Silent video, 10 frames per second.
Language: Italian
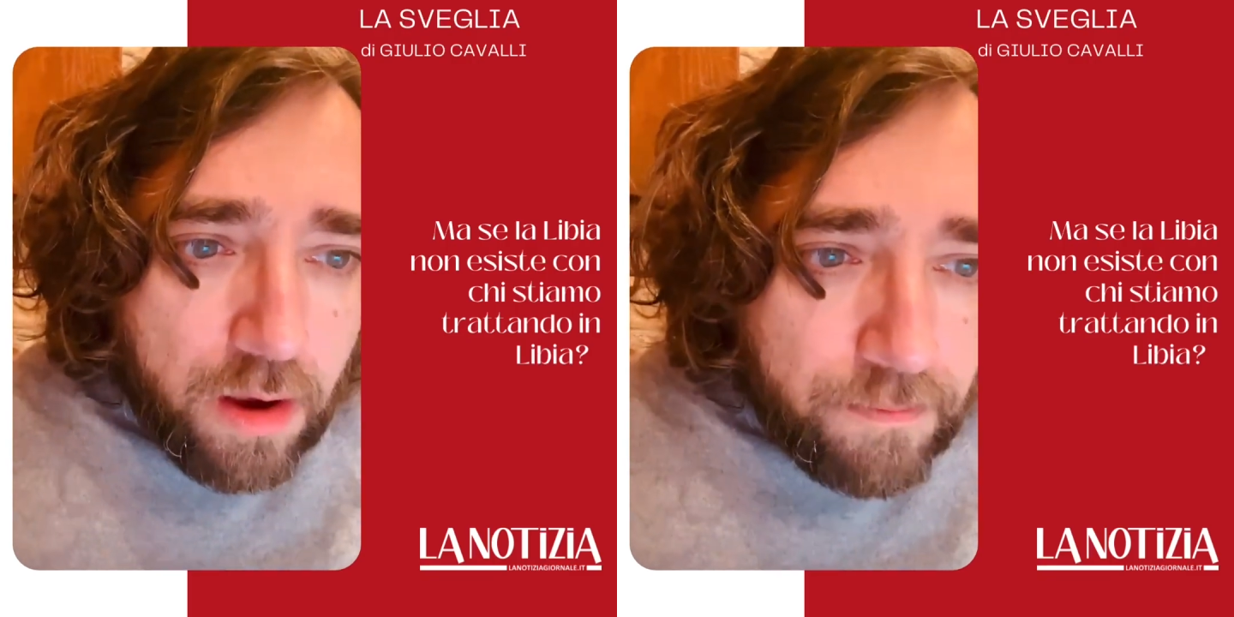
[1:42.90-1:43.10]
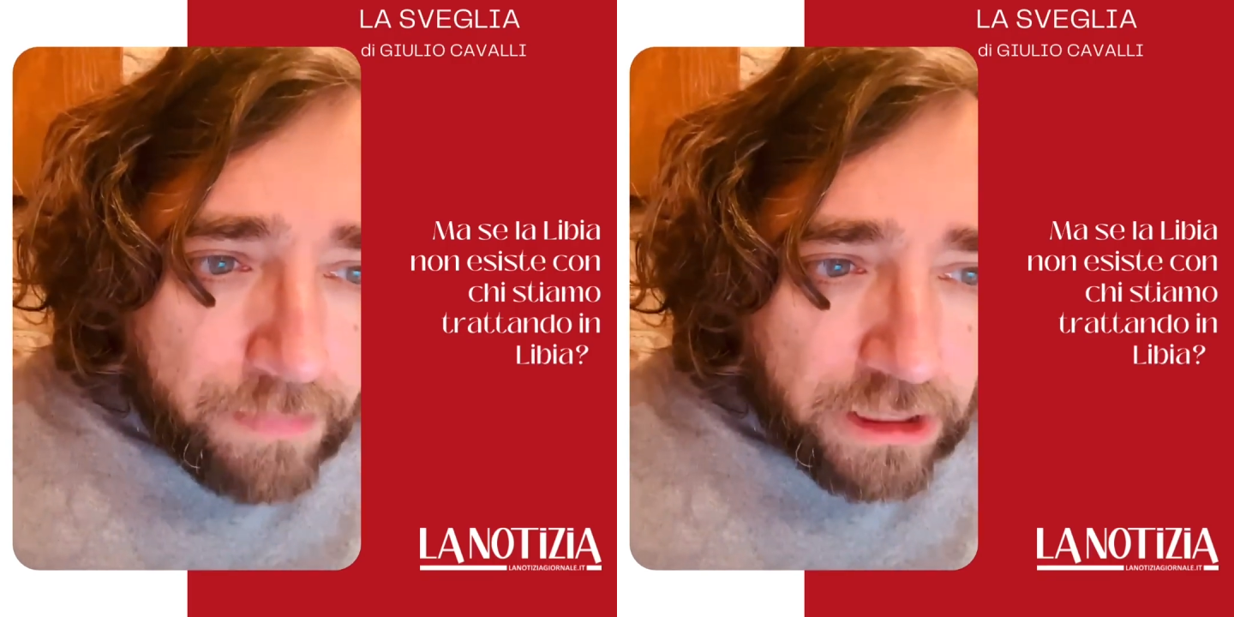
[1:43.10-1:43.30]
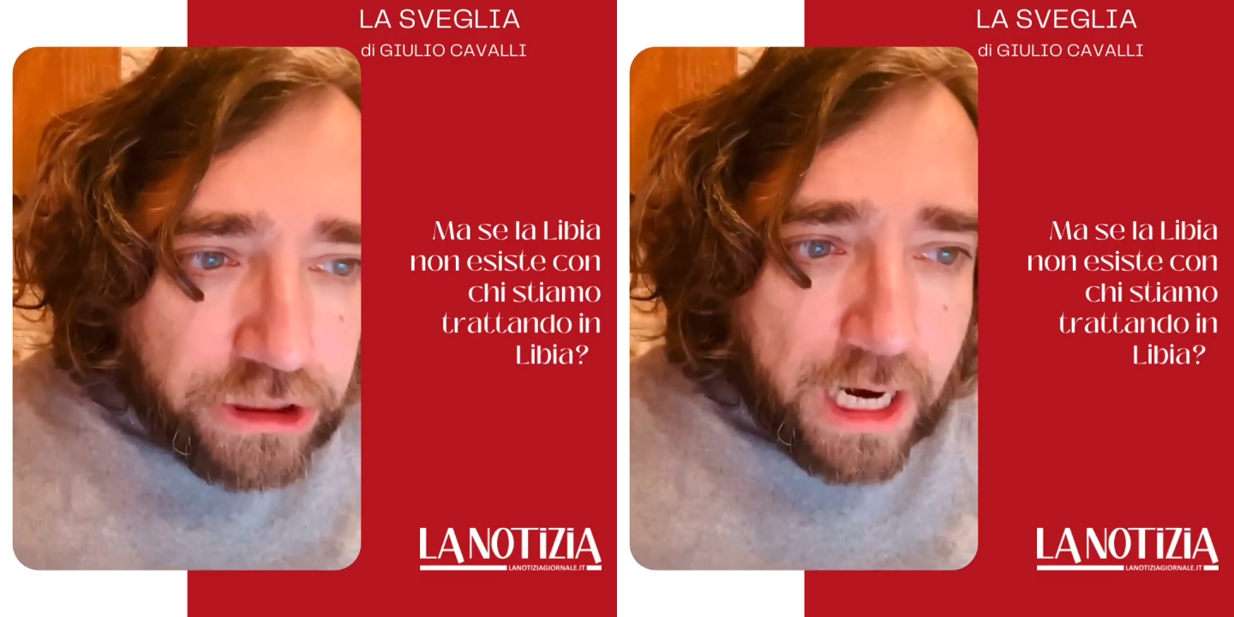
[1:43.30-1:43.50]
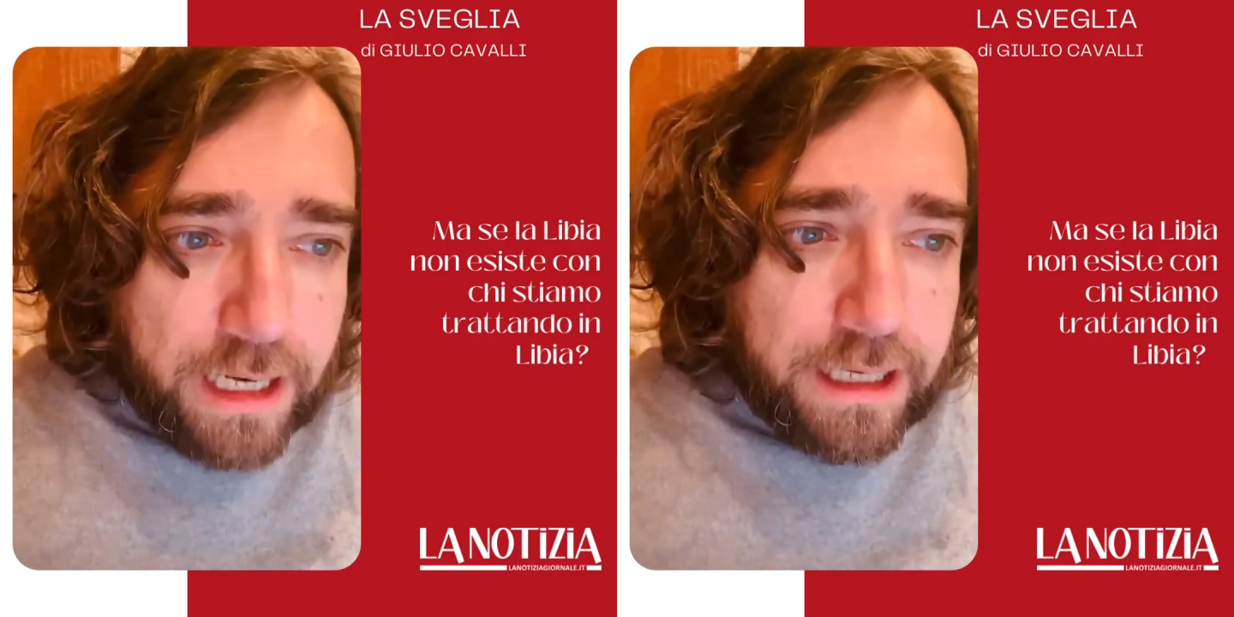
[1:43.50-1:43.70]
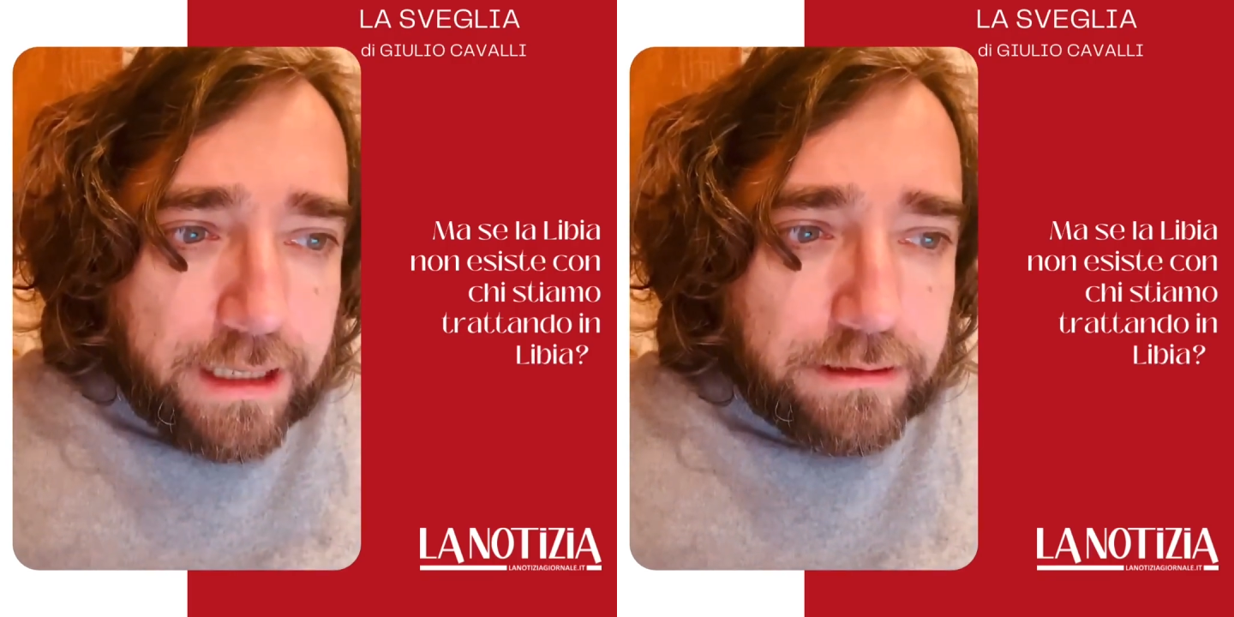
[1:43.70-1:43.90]

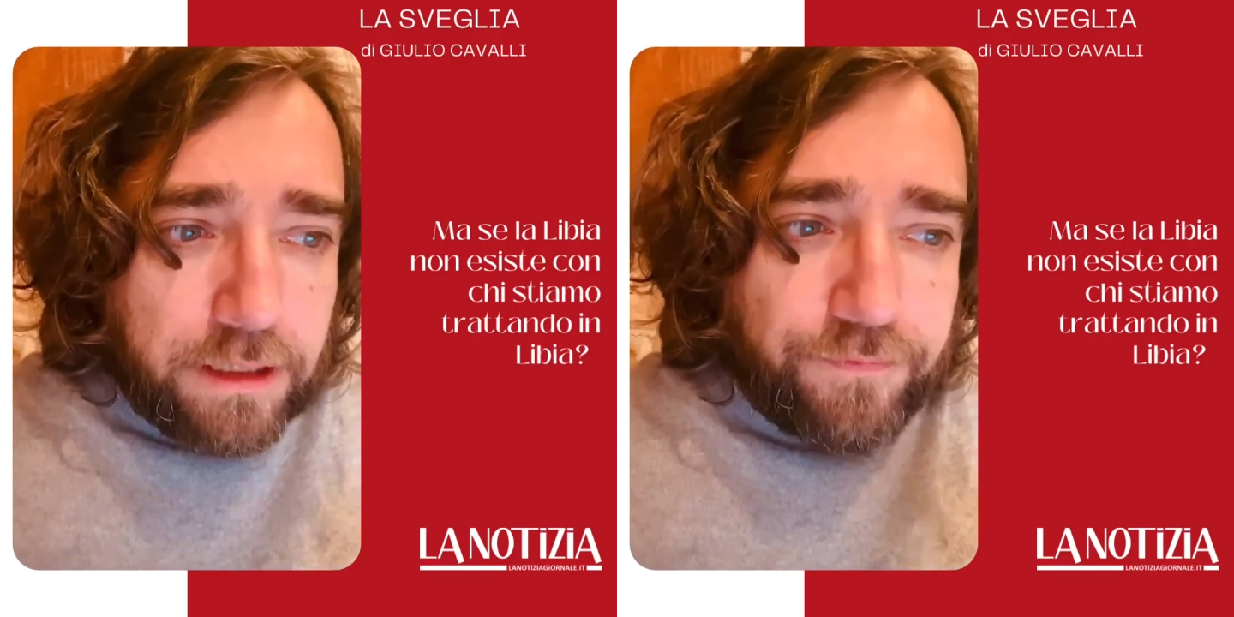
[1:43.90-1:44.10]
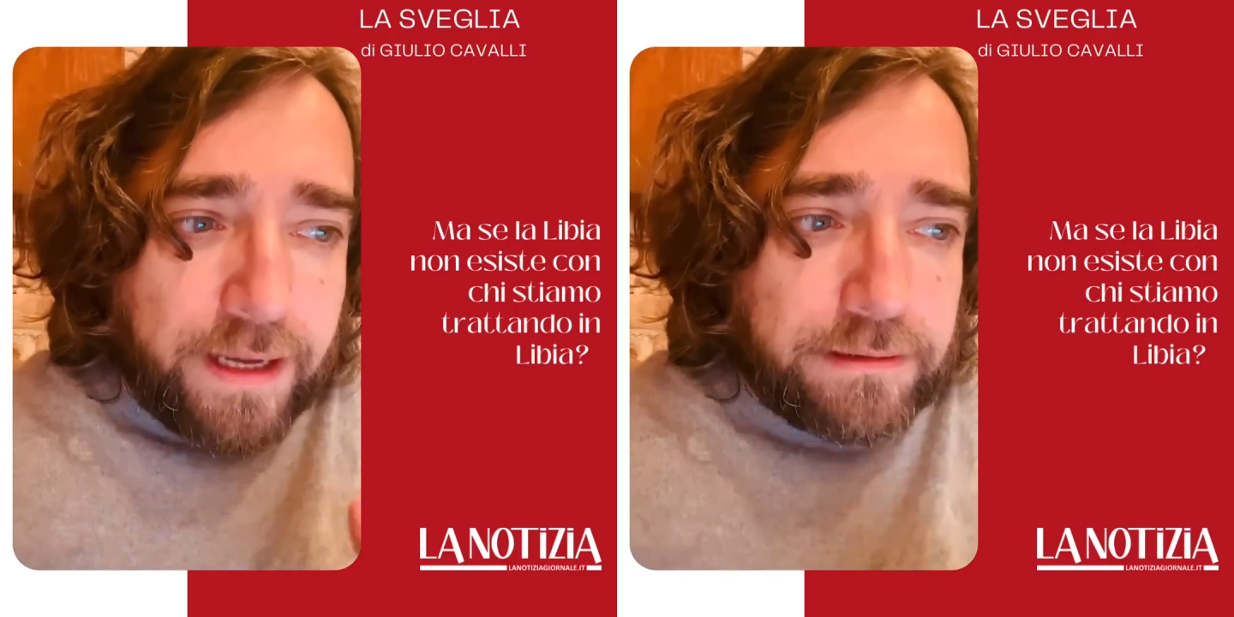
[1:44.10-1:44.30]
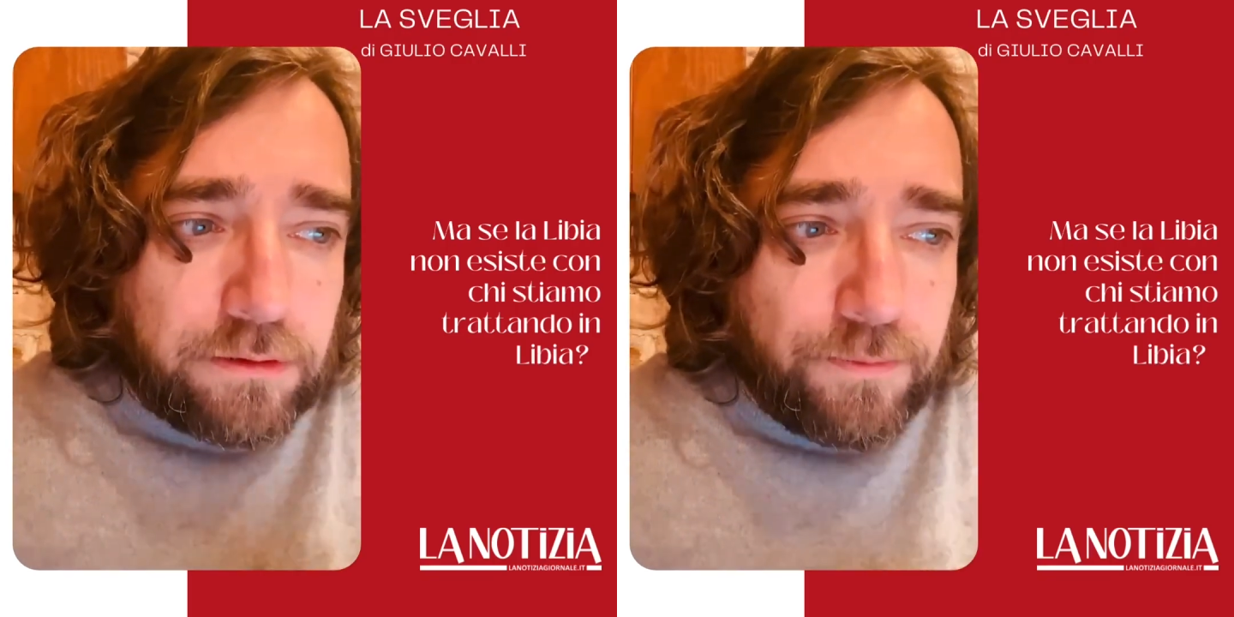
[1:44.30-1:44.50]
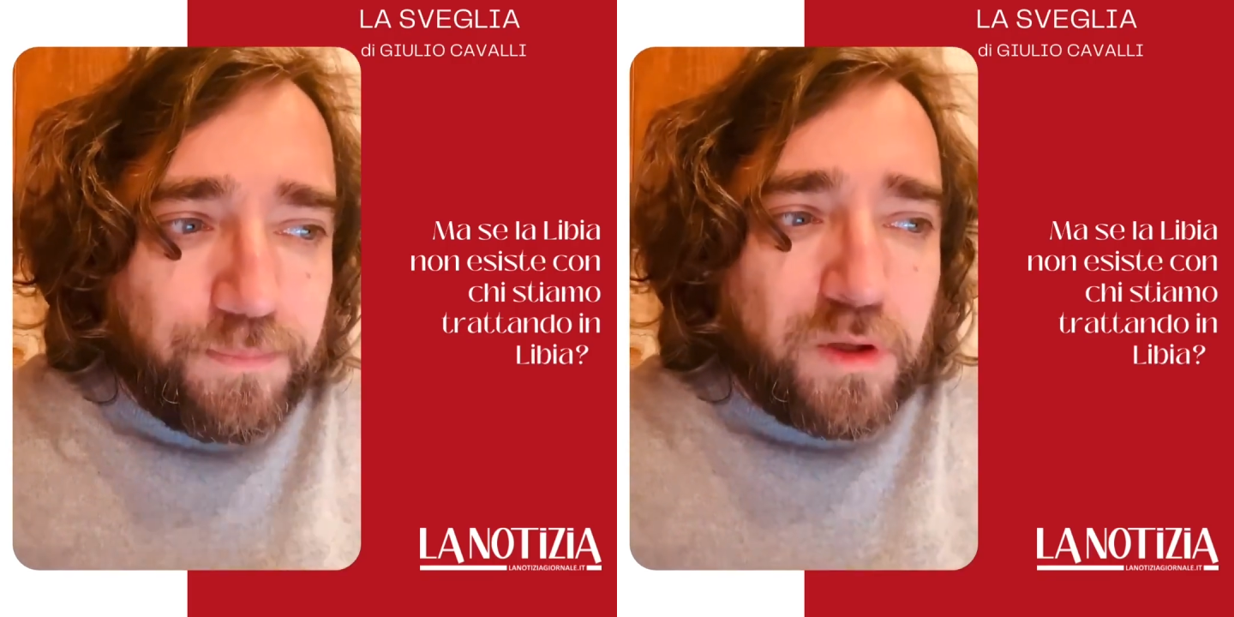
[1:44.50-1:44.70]
Bashaga, di fatto